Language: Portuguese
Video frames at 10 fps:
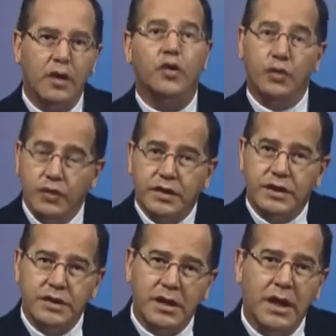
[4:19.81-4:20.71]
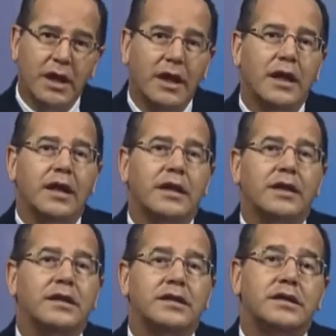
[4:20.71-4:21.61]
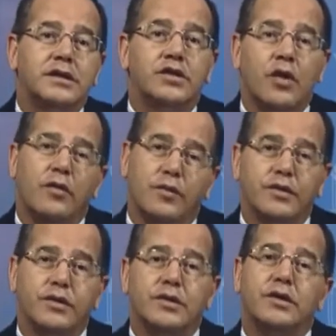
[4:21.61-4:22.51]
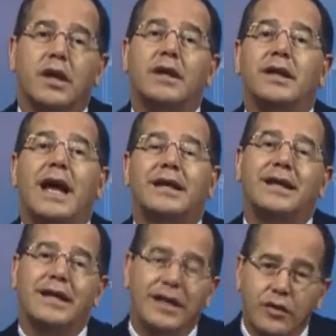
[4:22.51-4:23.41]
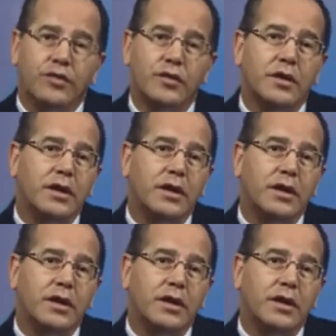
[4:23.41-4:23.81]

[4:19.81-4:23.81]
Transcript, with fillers: Cruz que somos naquilo